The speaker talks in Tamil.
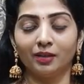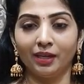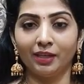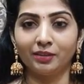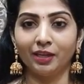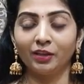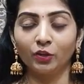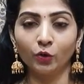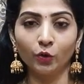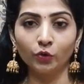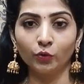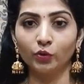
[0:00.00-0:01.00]
லைக் எனக்கு
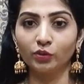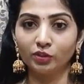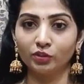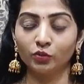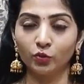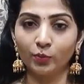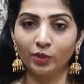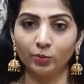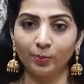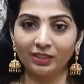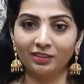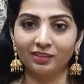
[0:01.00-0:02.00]
ஒரு ஒருத்தருக்கும்
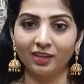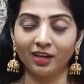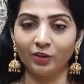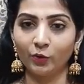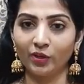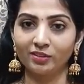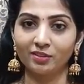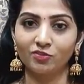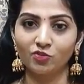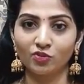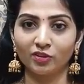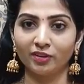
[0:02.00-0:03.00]
வந்து பார்த்தீங்கன்னா என்னுடைய
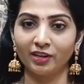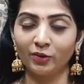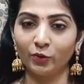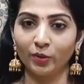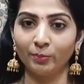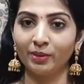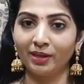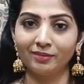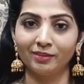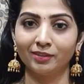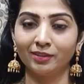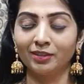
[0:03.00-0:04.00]
சிஸ்டர் என்னுடைய
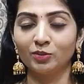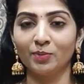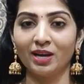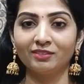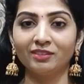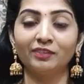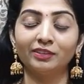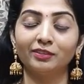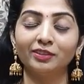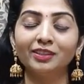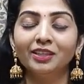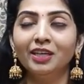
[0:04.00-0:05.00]
பிரதர் இது மாதிரி வந்து